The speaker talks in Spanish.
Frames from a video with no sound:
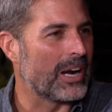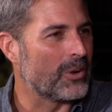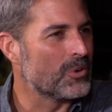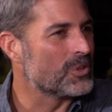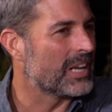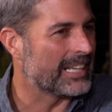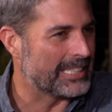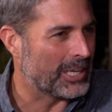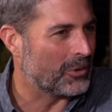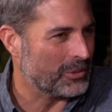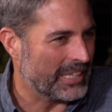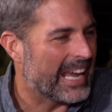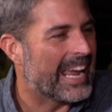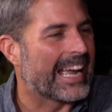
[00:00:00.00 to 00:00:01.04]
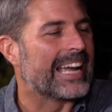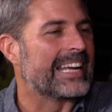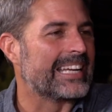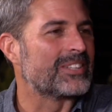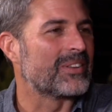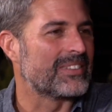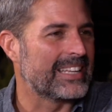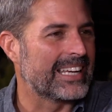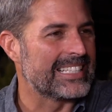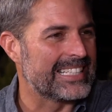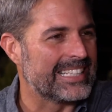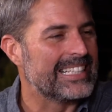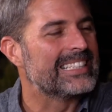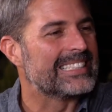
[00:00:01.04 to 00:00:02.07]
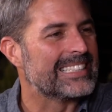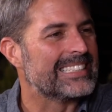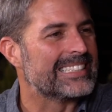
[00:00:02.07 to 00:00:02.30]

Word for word: la noche, las discotecas y eso, así que sí, sí,